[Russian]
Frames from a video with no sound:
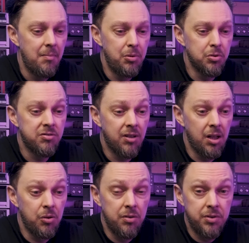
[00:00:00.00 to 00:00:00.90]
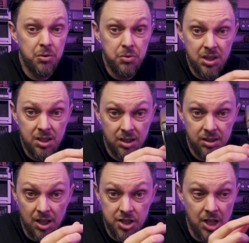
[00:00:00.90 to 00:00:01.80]
Плюс в оголовье у них э,
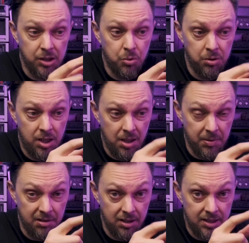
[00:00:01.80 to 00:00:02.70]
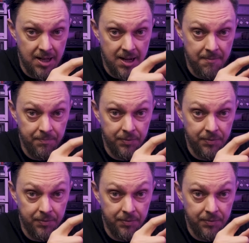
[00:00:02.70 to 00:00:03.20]
торчат тонкие провода,